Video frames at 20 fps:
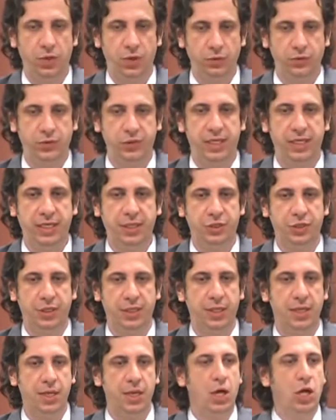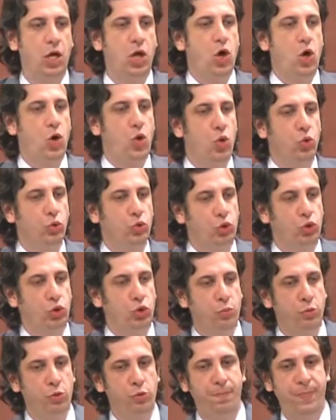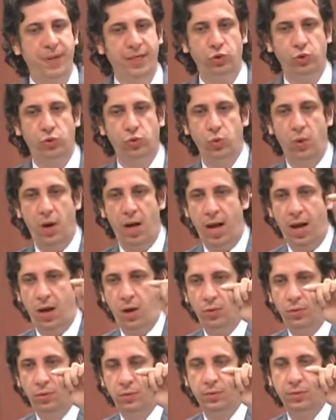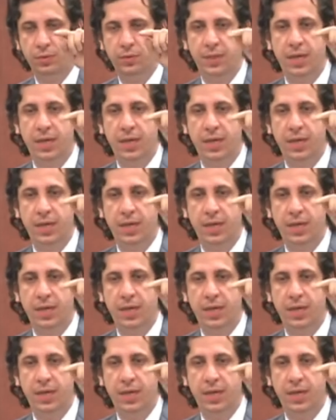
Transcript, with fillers: Ou seja, consumo pessoal